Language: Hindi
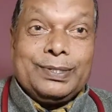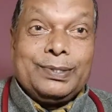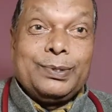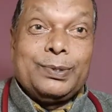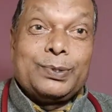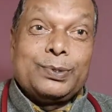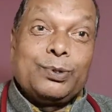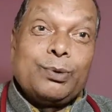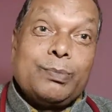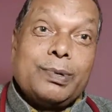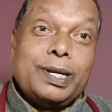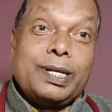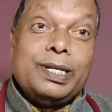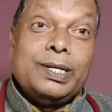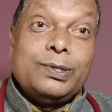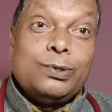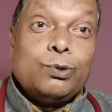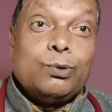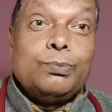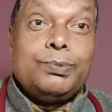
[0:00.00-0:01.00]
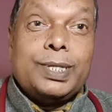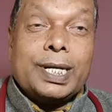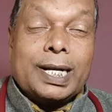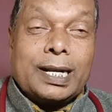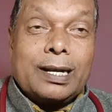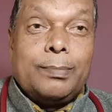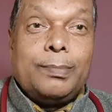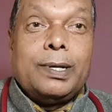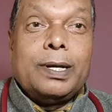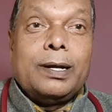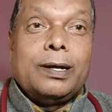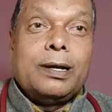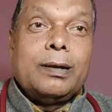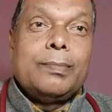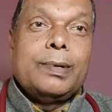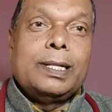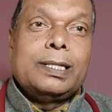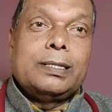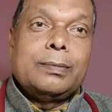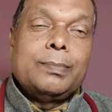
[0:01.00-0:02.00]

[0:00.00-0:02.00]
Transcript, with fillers: दोस्तों मेरे यूट्यूब चैनल बिहंगम हेल्थ